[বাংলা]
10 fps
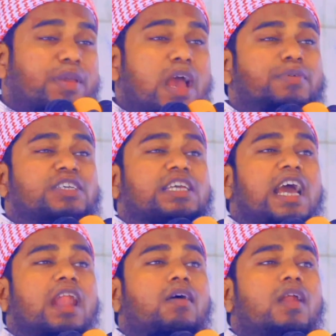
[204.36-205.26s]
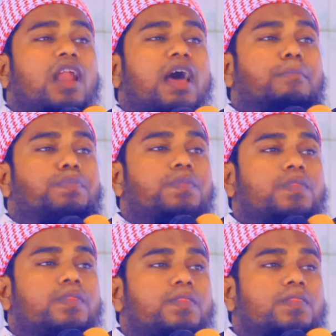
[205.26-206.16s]
আমি আবিষ্কার করলাম
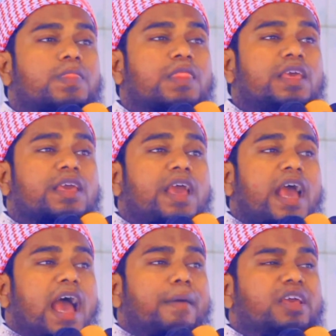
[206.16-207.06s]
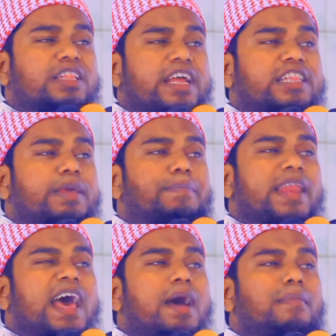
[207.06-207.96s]
আমি দেখতে
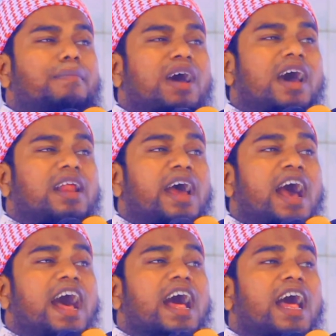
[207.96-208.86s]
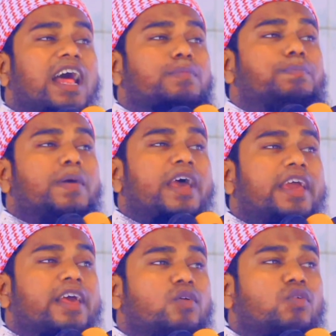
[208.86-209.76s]
পেলাম আমার হাত
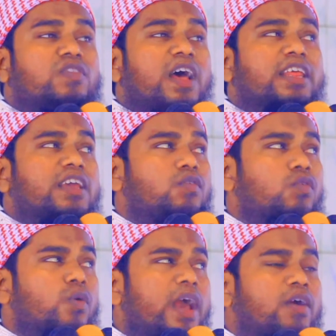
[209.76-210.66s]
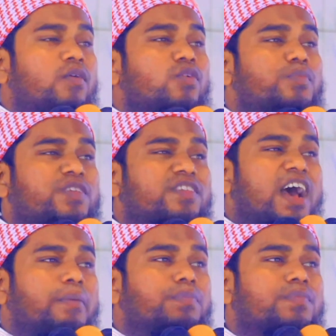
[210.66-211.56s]
পায়ের গোসালিগুলো এখনো
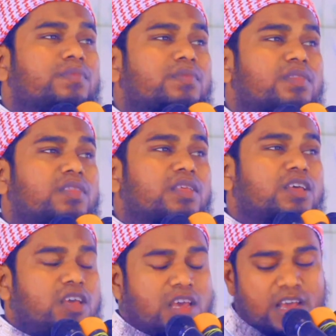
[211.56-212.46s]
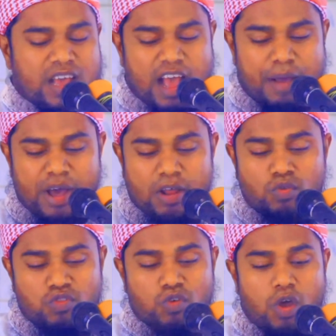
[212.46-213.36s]
ভিজা আমার
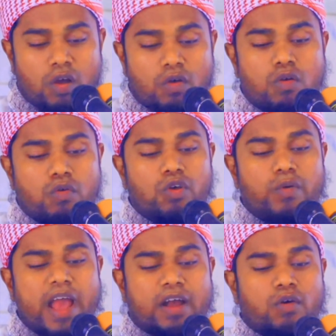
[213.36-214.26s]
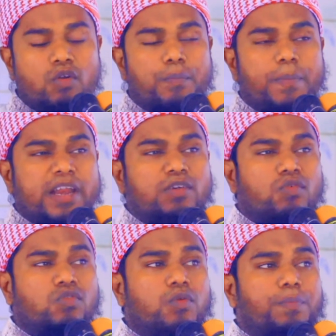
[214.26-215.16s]
উজুর অঙ্গগুলো এখনো পানি
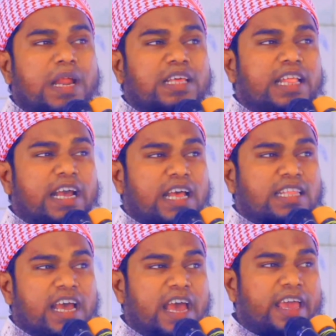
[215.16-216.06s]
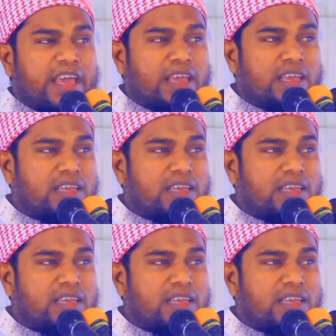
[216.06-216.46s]
উজুর পানি দেখা যায়